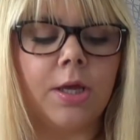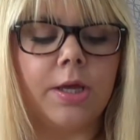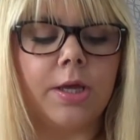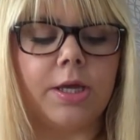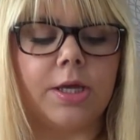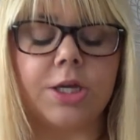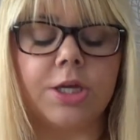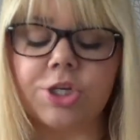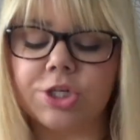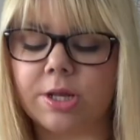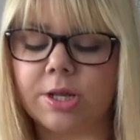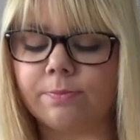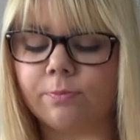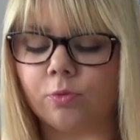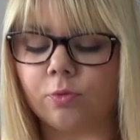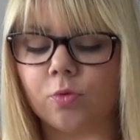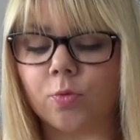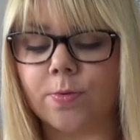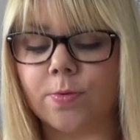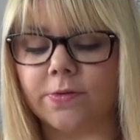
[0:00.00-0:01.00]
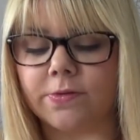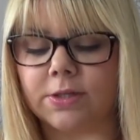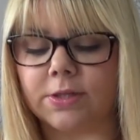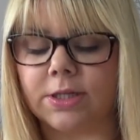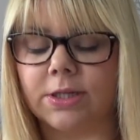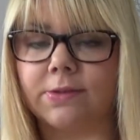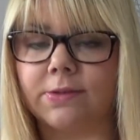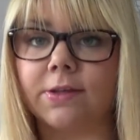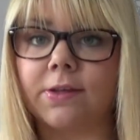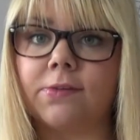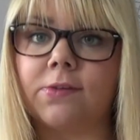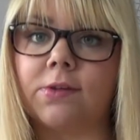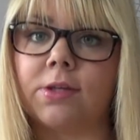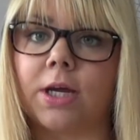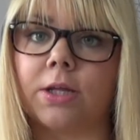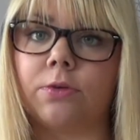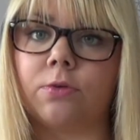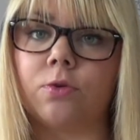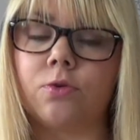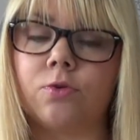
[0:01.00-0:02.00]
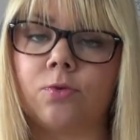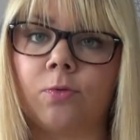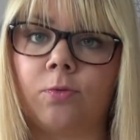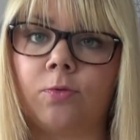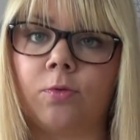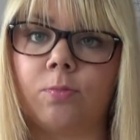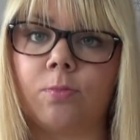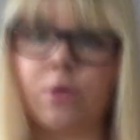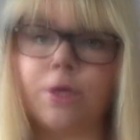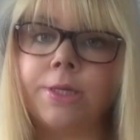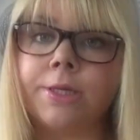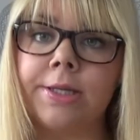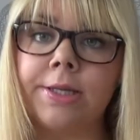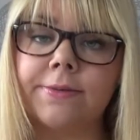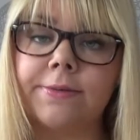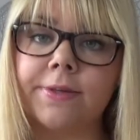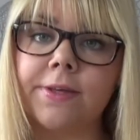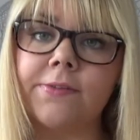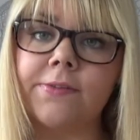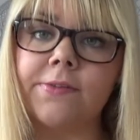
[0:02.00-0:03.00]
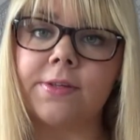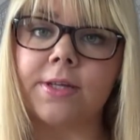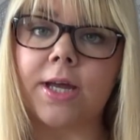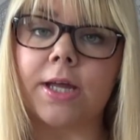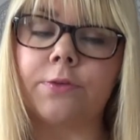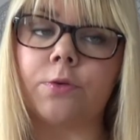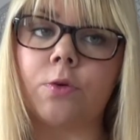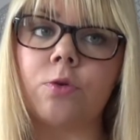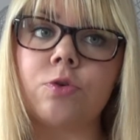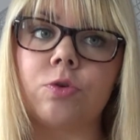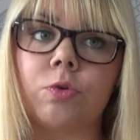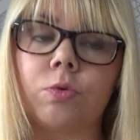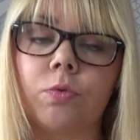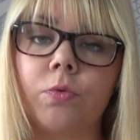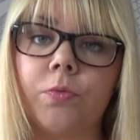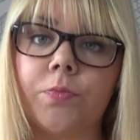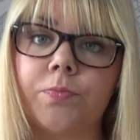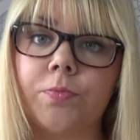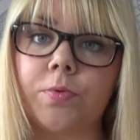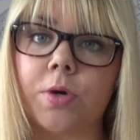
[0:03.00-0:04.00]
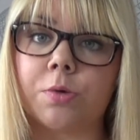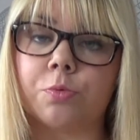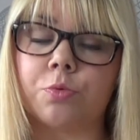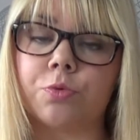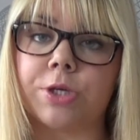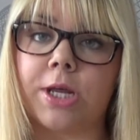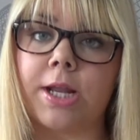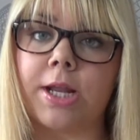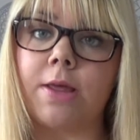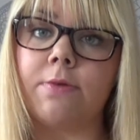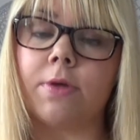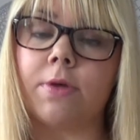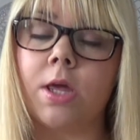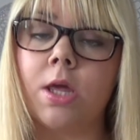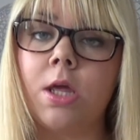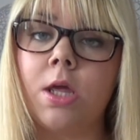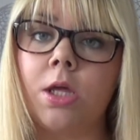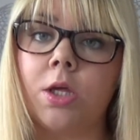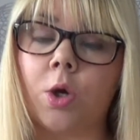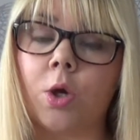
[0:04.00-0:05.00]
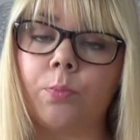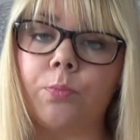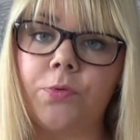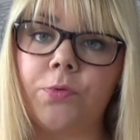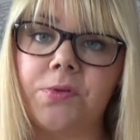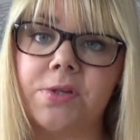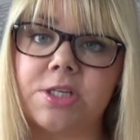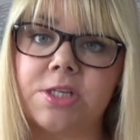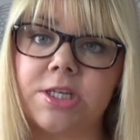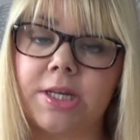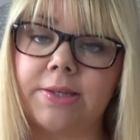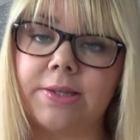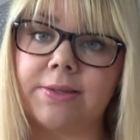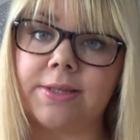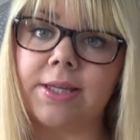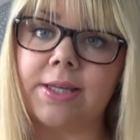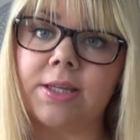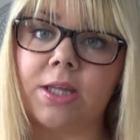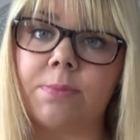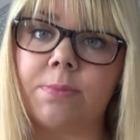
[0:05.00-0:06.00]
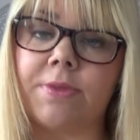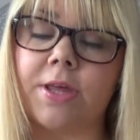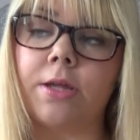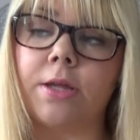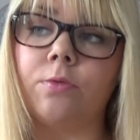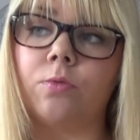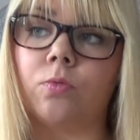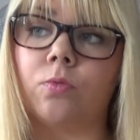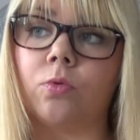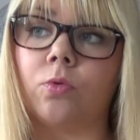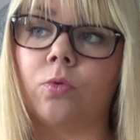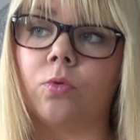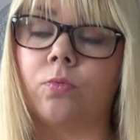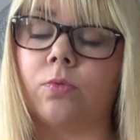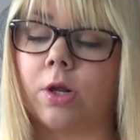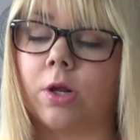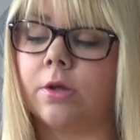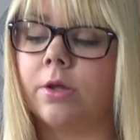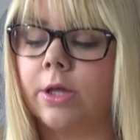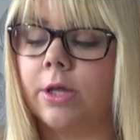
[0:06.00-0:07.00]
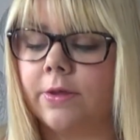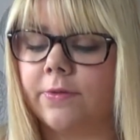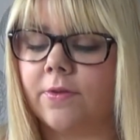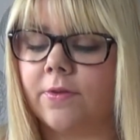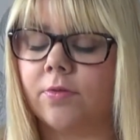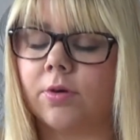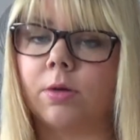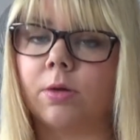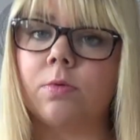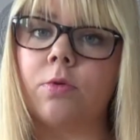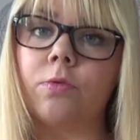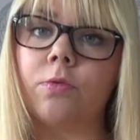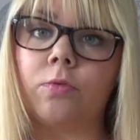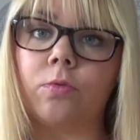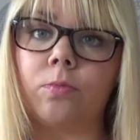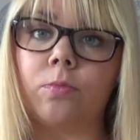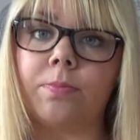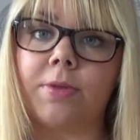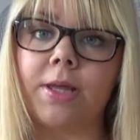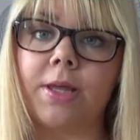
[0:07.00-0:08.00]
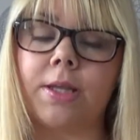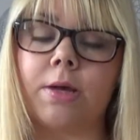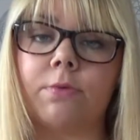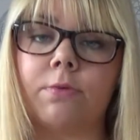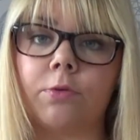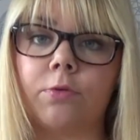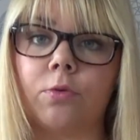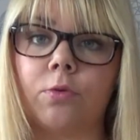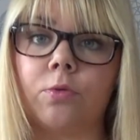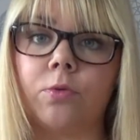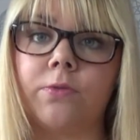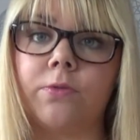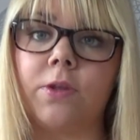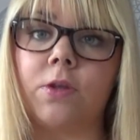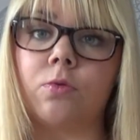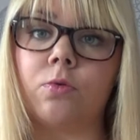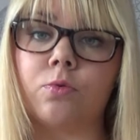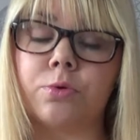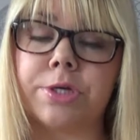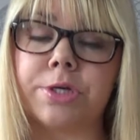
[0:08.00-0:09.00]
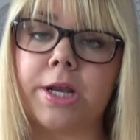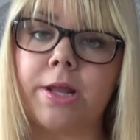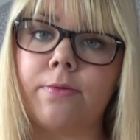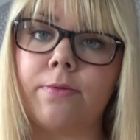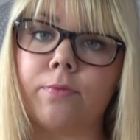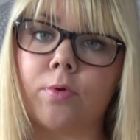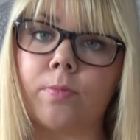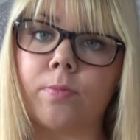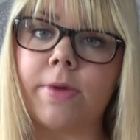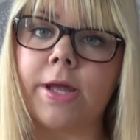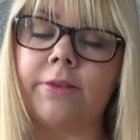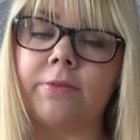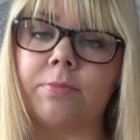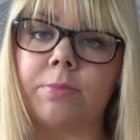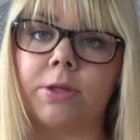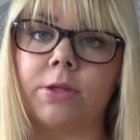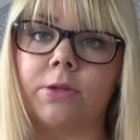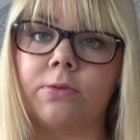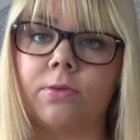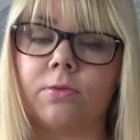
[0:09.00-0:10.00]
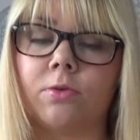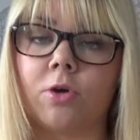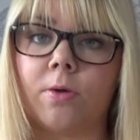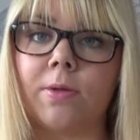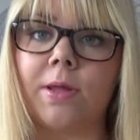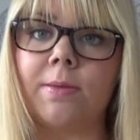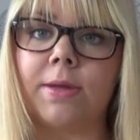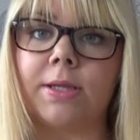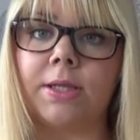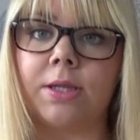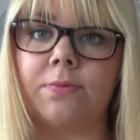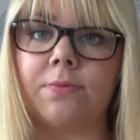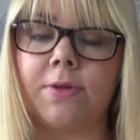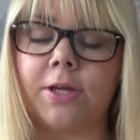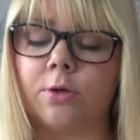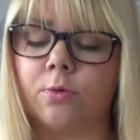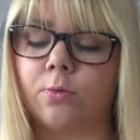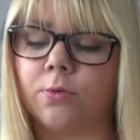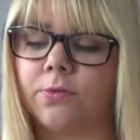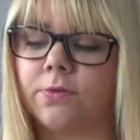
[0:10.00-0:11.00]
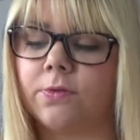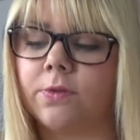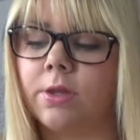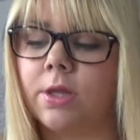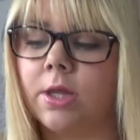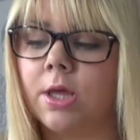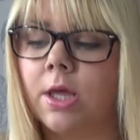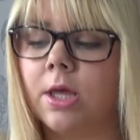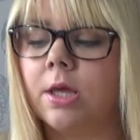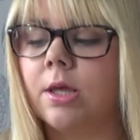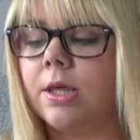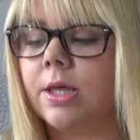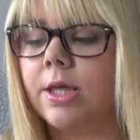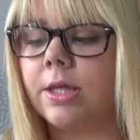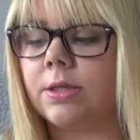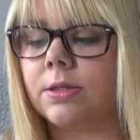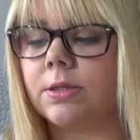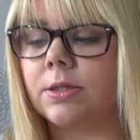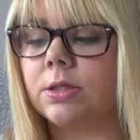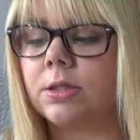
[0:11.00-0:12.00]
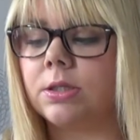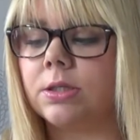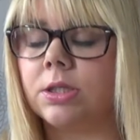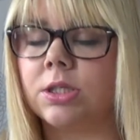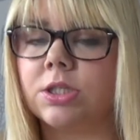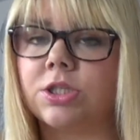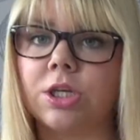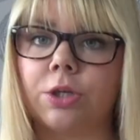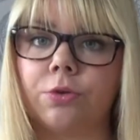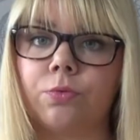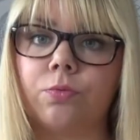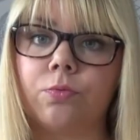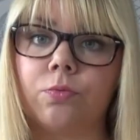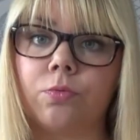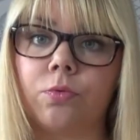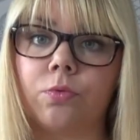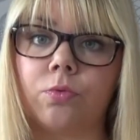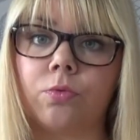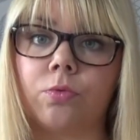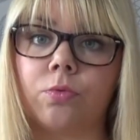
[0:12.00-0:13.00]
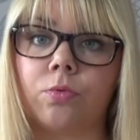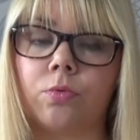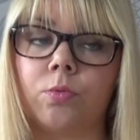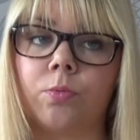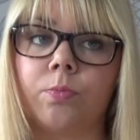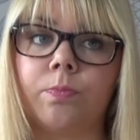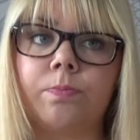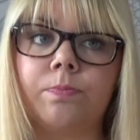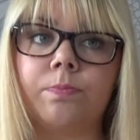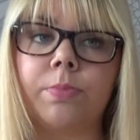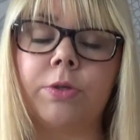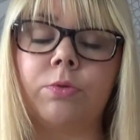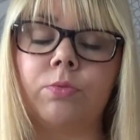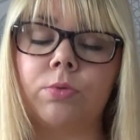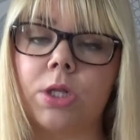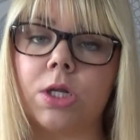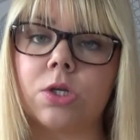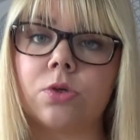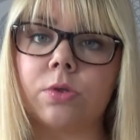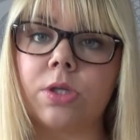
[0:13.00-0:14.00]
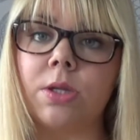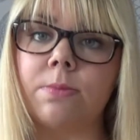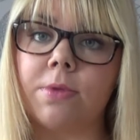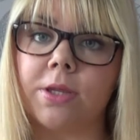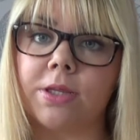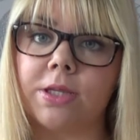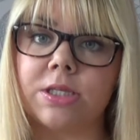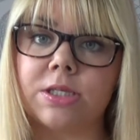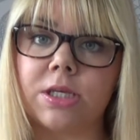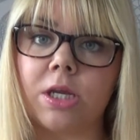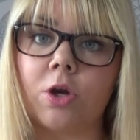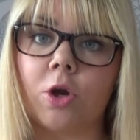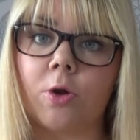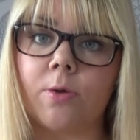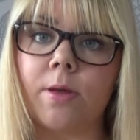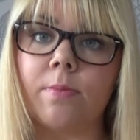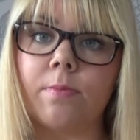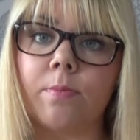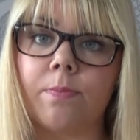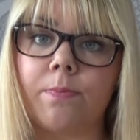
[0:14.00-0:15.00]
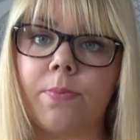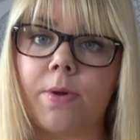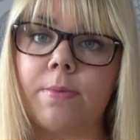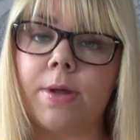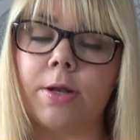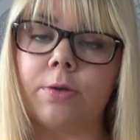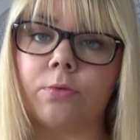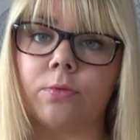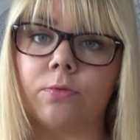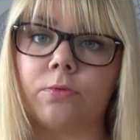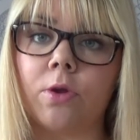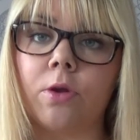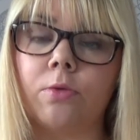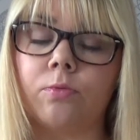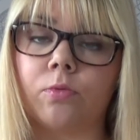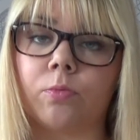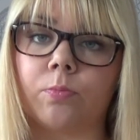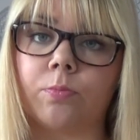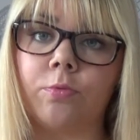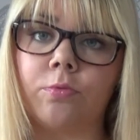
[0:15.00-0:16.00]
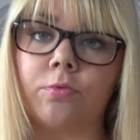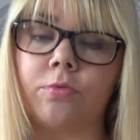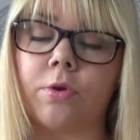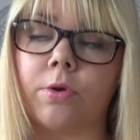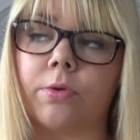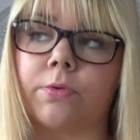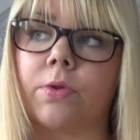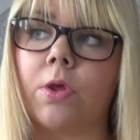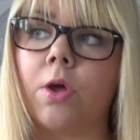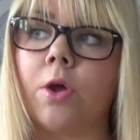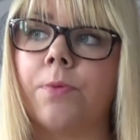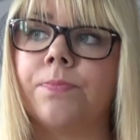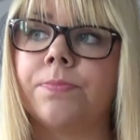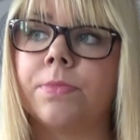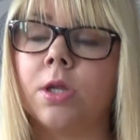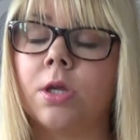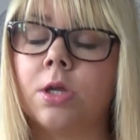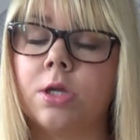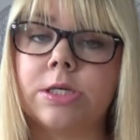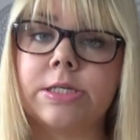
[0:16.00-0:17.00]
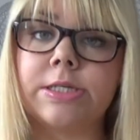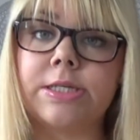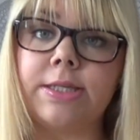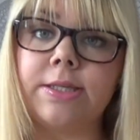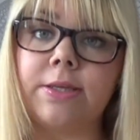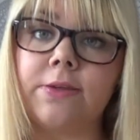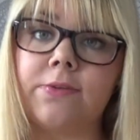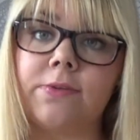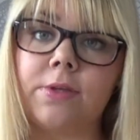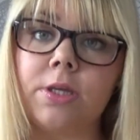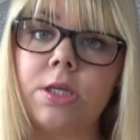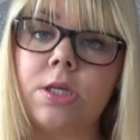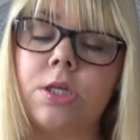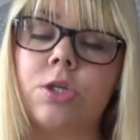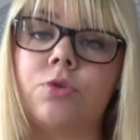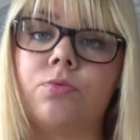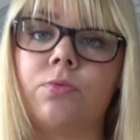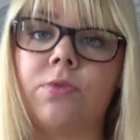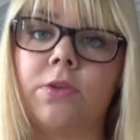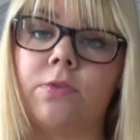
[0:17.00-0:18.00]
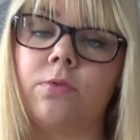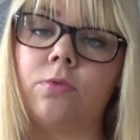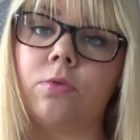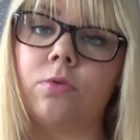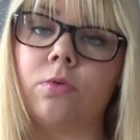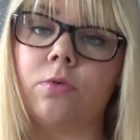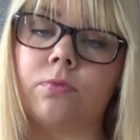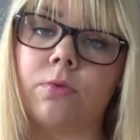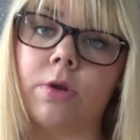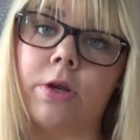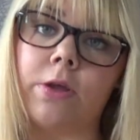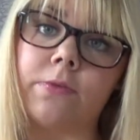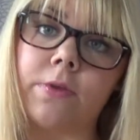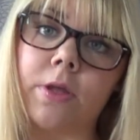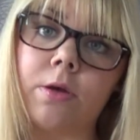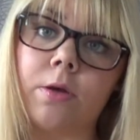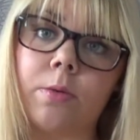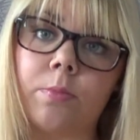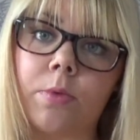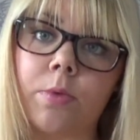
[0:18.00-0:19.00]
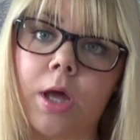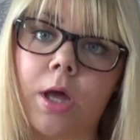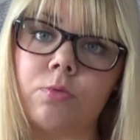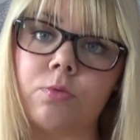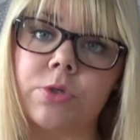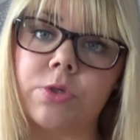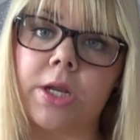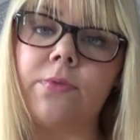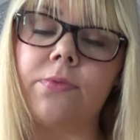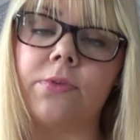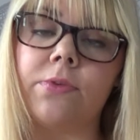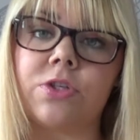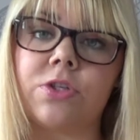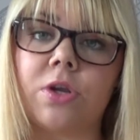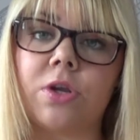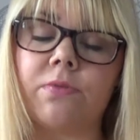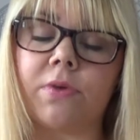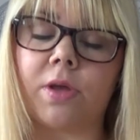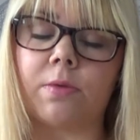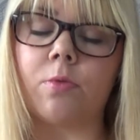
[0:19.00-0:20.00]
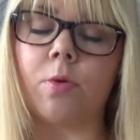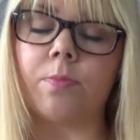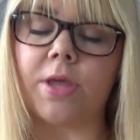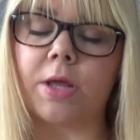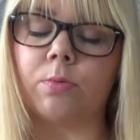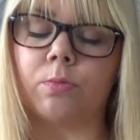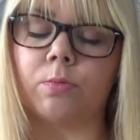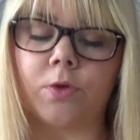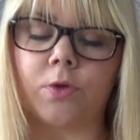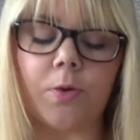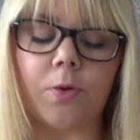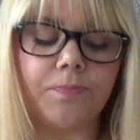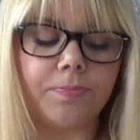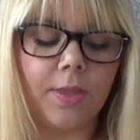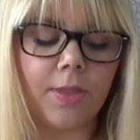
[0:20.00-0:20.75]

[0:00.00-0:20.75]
Et je l'aime beaucoup parce qu'il est très hydratant justement. Il est très hydratant je trouve pour un rouge à lèvres et en plus il tient très très bien donc euh, voilà. C'est vraiment bien d'avoir ce côté rouge à lèvres mat mais qui donne quand même un effet glossy et qui, tient toute, euh, pas toute la journée mais qui tient quand même pas mal de temps donc plusieurs heures. J'ai testé et je vous assure que voilà c'est un rouge à lèvres qui tient vraiment bien longtemps.